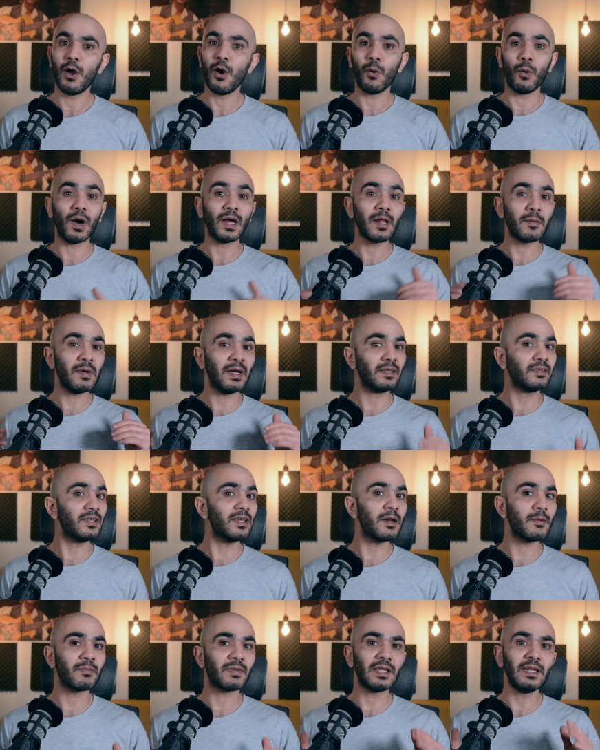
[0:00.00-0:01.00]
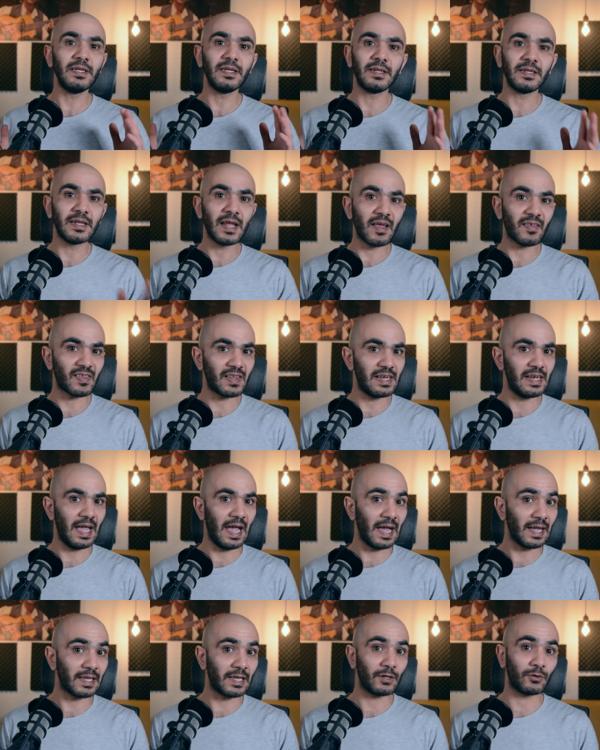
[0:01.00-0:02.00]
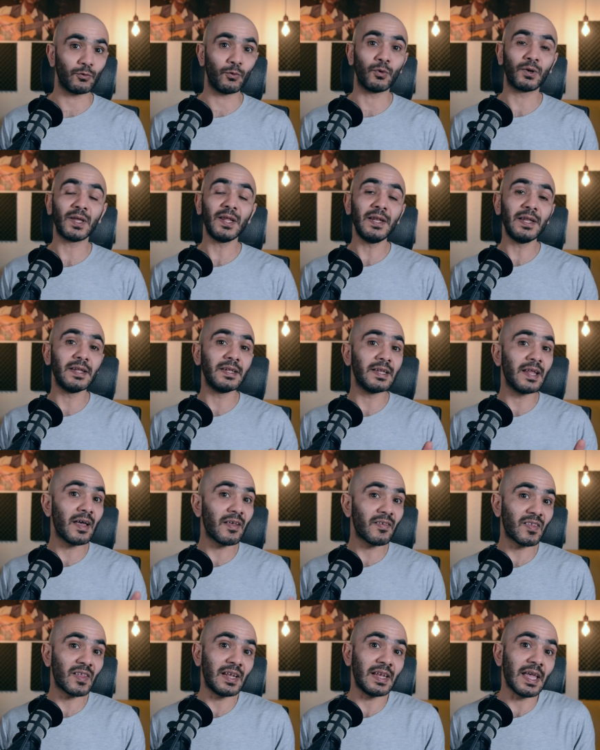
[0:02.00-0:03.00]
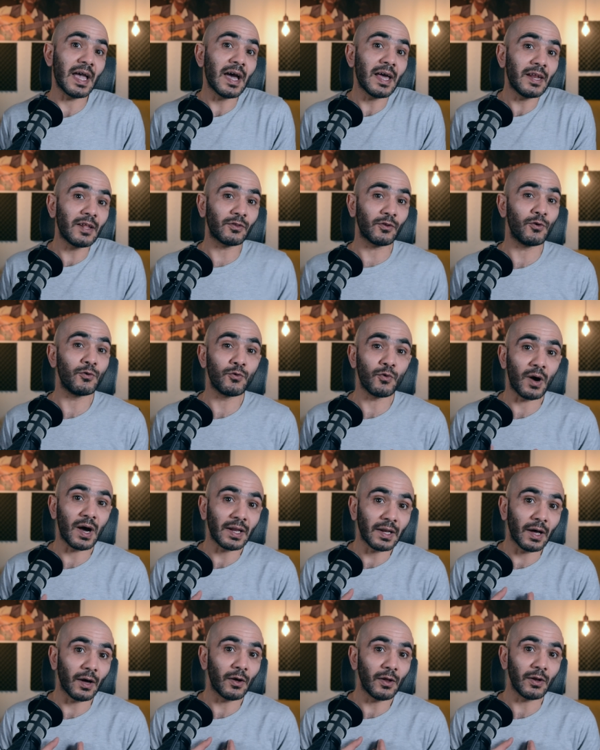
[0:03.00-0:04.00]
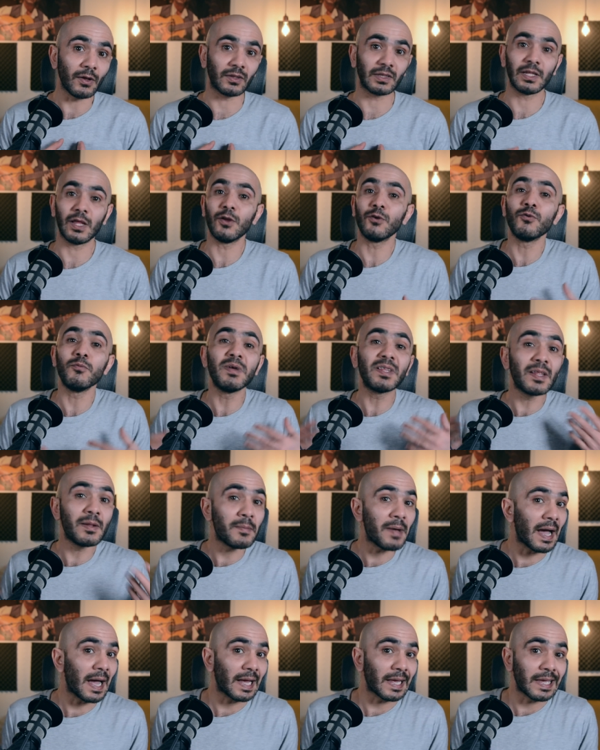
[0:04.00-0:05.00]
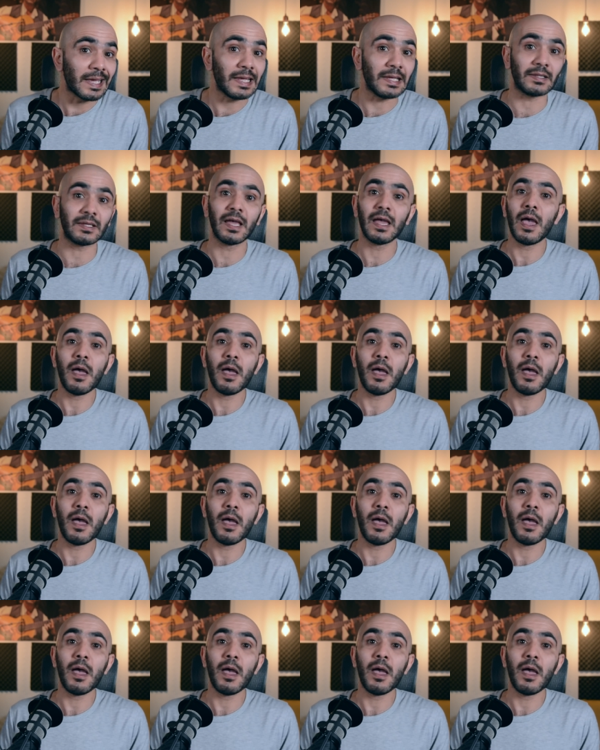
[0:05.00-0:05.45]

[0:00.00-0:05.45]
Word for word: وانا بحترم كل الناس اللي حكت وكل الناس اللي قالت انه انا غلط لانه مثل ما حكيت